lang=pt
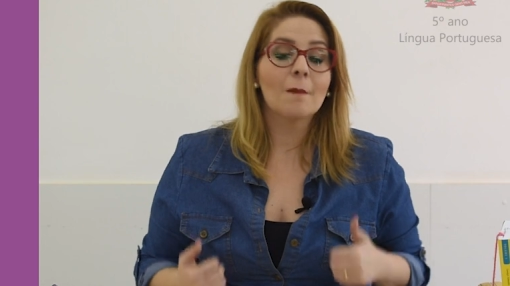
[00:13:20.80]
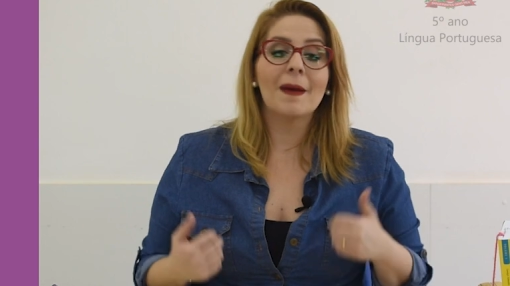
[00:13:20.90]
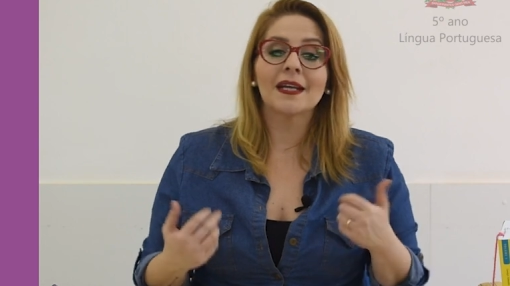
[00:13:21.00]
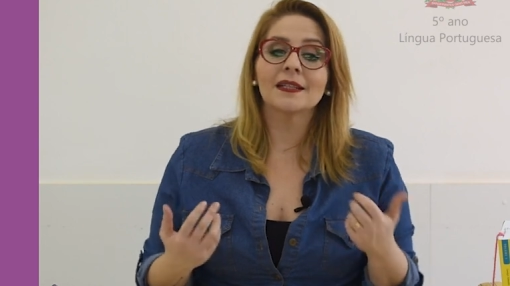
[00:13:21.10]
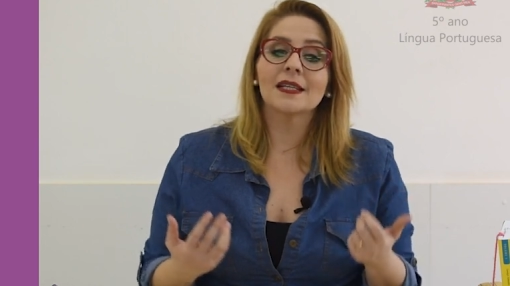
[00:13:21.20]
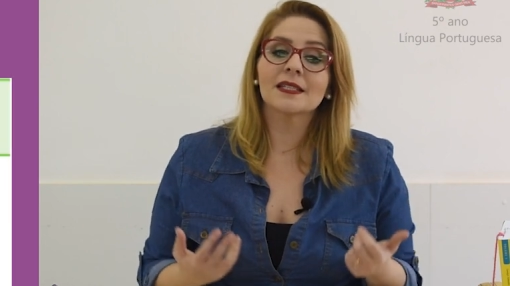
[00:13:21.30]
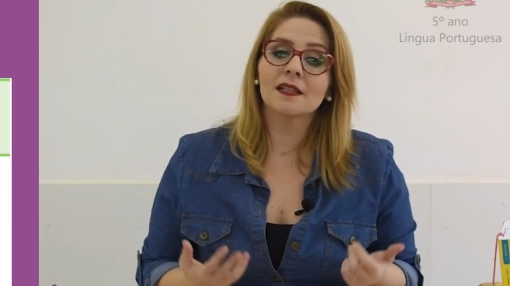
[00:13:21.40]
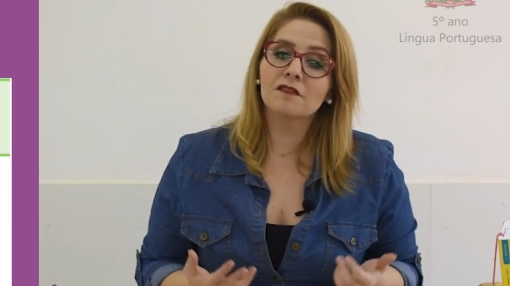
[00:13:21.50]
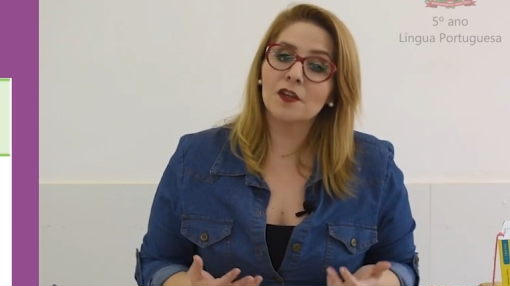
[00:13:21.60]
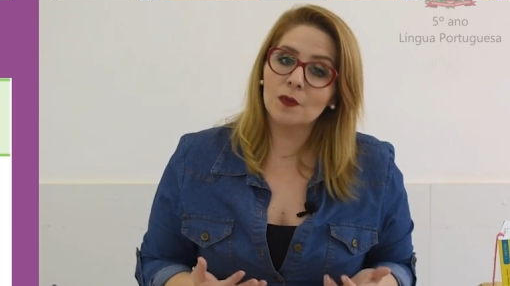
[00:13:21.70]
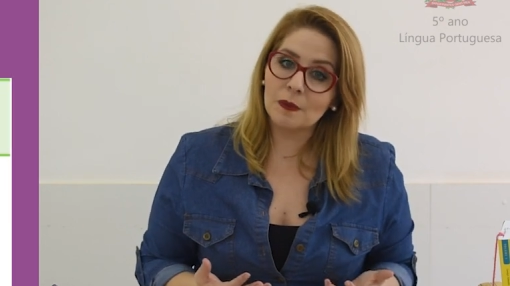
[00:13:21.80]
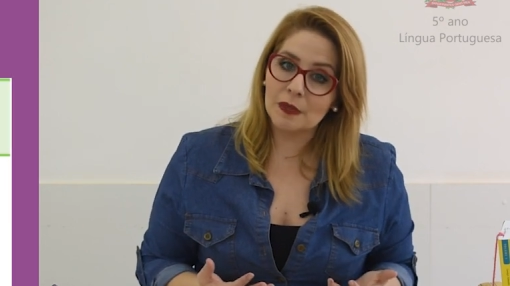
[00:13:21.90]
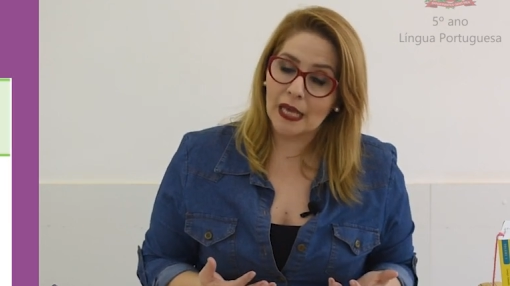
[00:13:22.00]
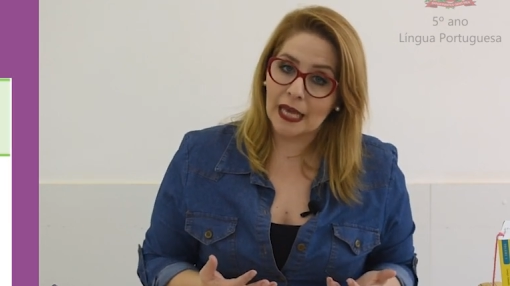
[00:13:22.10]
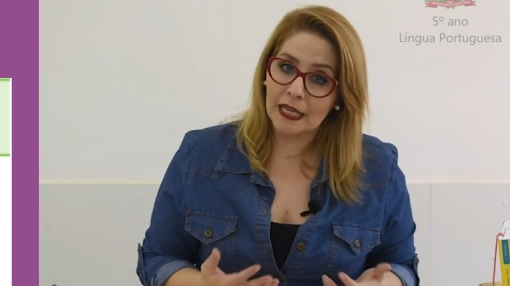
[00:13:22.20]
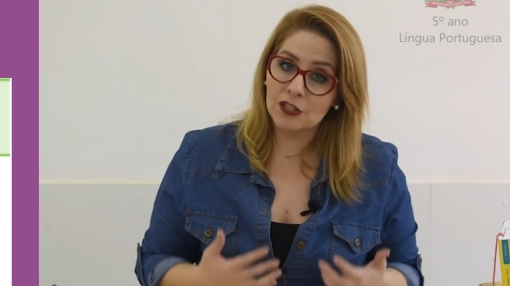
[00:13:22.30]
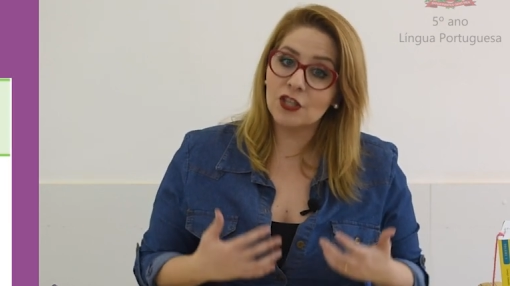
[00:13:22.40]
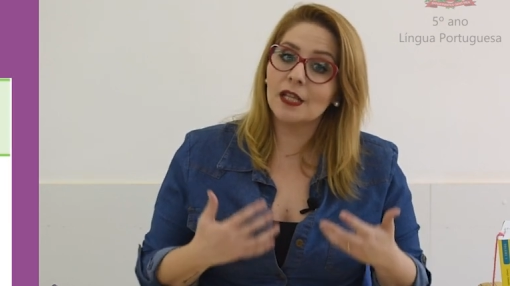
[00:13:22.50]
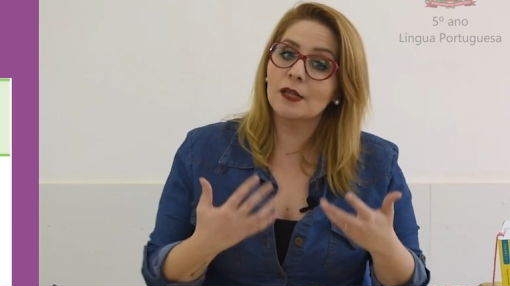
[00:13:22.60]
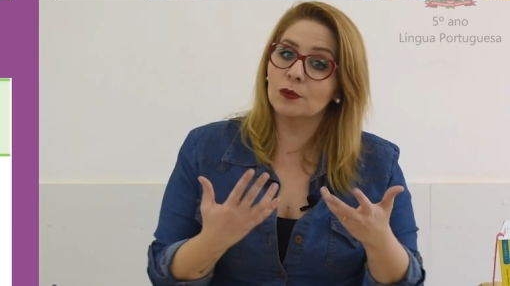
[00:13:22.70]
Para descrever o
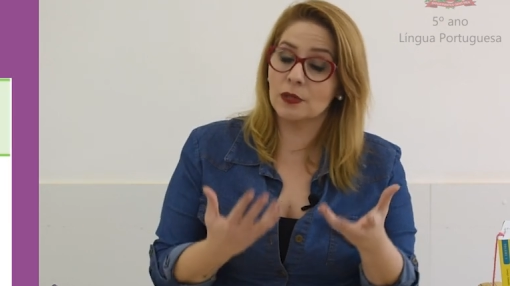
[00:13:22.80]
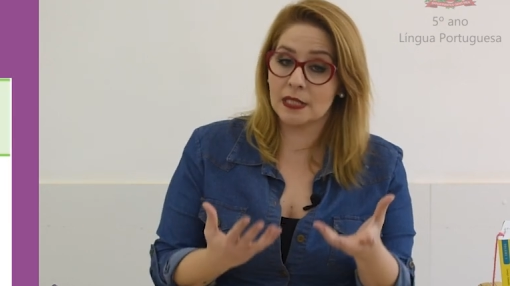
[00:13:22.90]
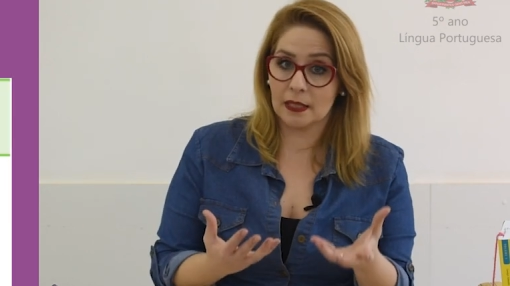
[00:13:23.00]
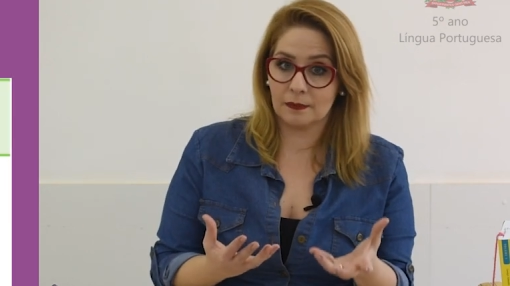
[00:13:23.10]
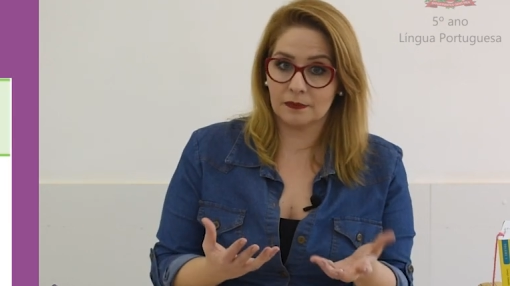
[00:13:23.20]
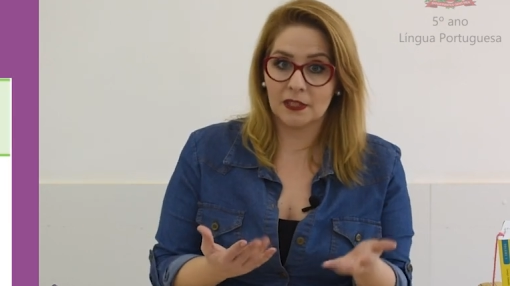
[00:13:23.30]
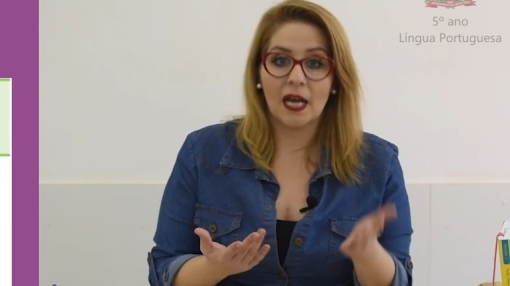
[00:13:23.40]
ambiente, ele usa